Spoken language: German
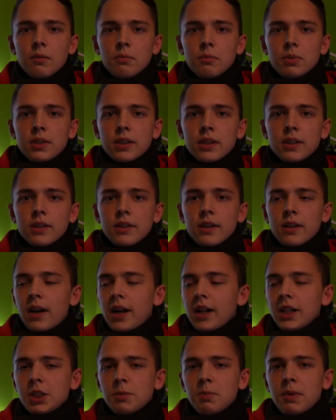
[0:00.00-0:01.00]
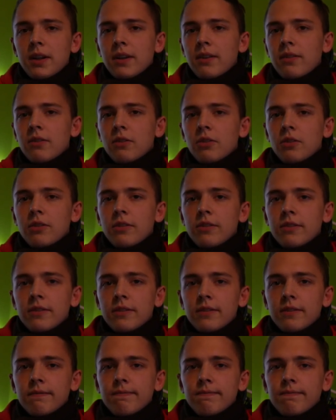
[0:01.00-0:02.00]
bisschen Halsschmerzen und
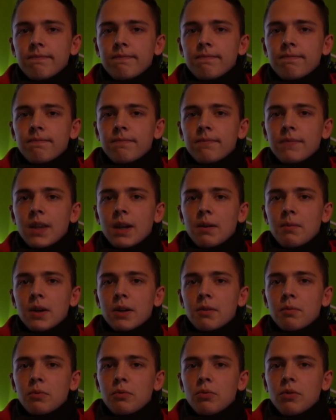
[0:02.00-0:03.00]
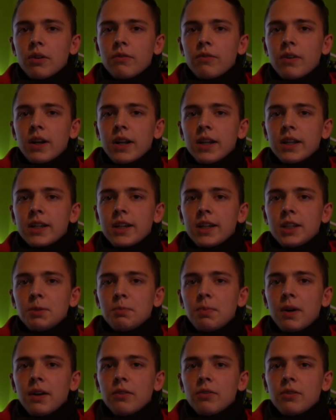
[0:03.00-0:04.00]
da macht Motorradfahren echt keinen
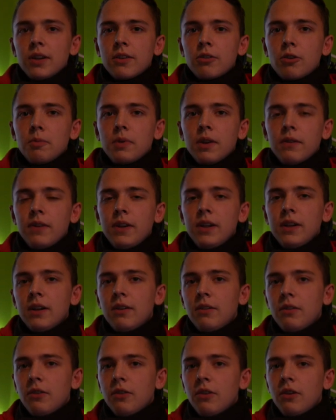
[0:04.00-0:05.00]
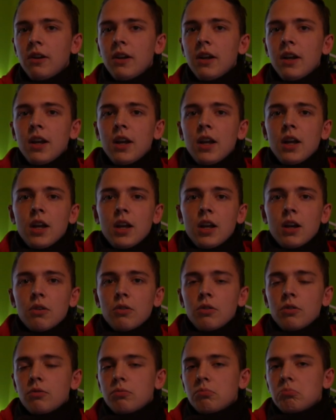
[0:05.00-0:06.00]
Spaß und jetzt kommt der Winter und so.
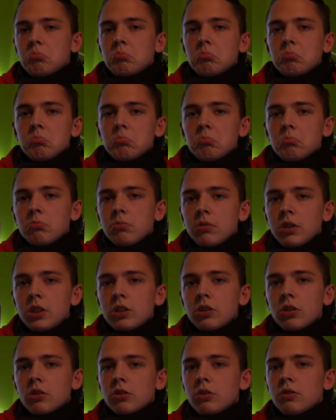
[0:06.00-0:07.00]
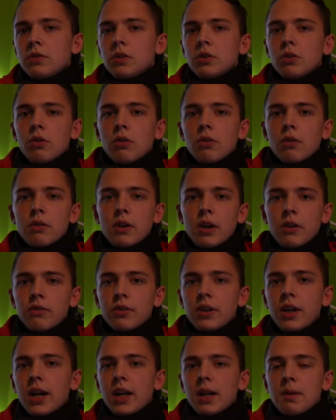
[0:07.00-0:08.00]
Und ich zocke sowieso
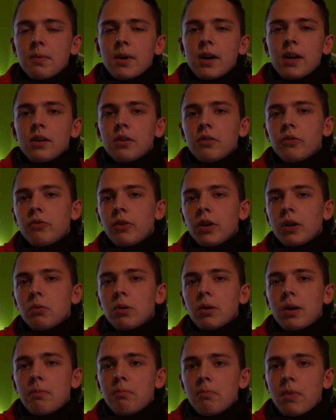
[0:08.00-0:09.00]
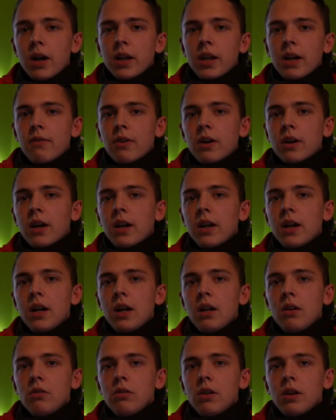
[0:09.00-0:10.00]
ganz gerne mal, deswegen mache ich einfach einen
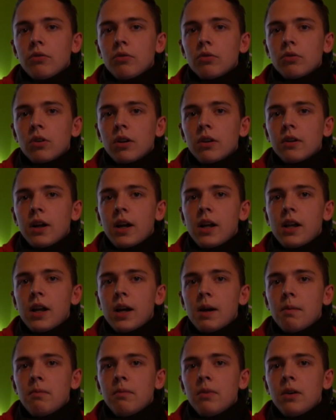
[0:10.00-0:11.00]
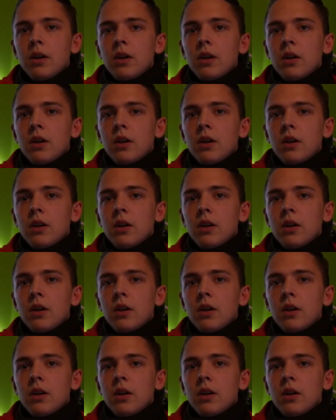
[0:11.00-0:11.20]
Kanal, lasse euch daran teilhaben.